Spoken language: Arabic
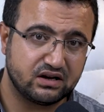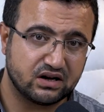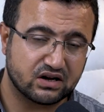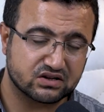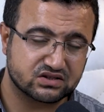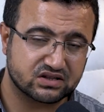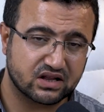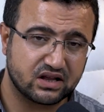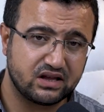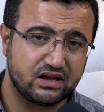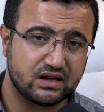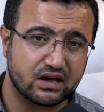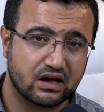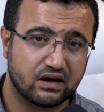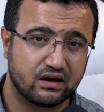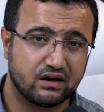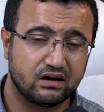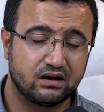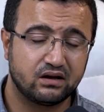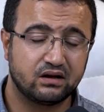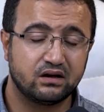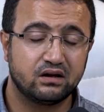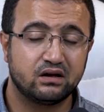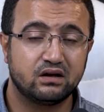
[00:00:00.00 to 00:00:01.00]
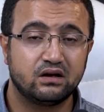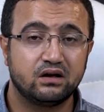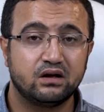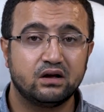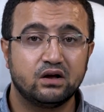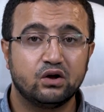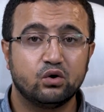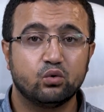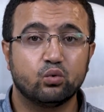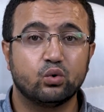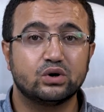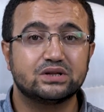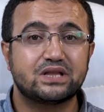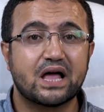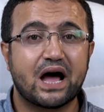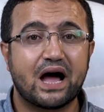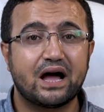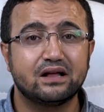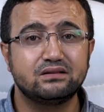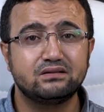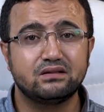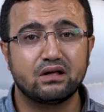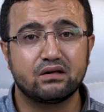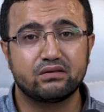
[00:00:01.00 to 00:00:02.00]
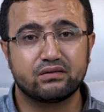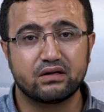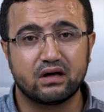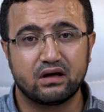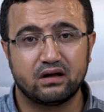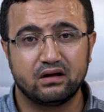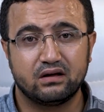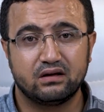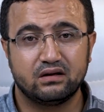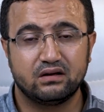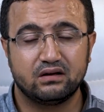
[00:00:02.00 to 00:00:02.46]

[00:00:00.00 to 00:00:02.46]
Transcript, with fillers: الأصلية وتحدث